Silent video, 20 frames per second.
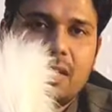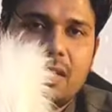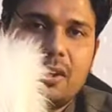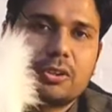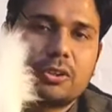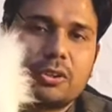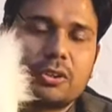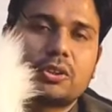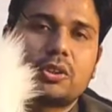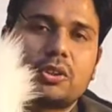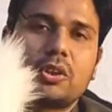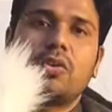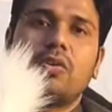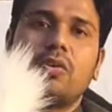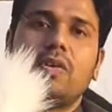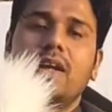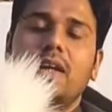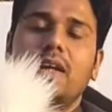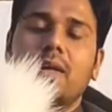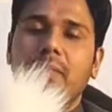हेलो दोस्तों
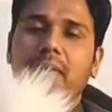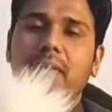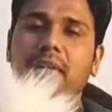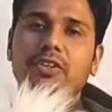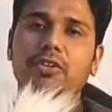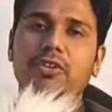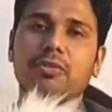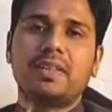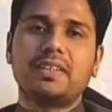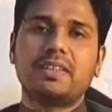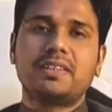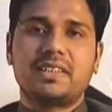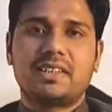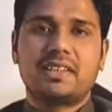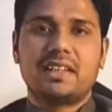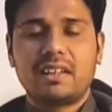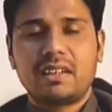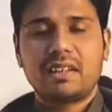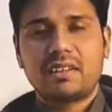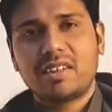वेलकम बैक टू माय
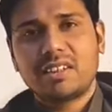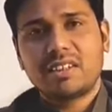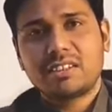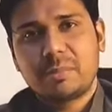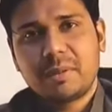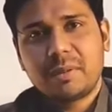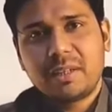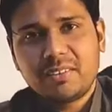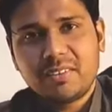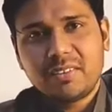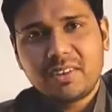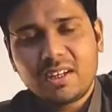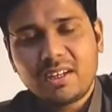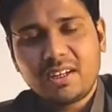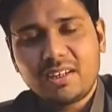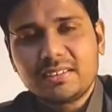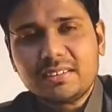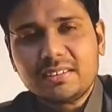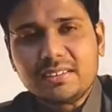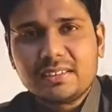चैनल नवाज बिल्ली वाला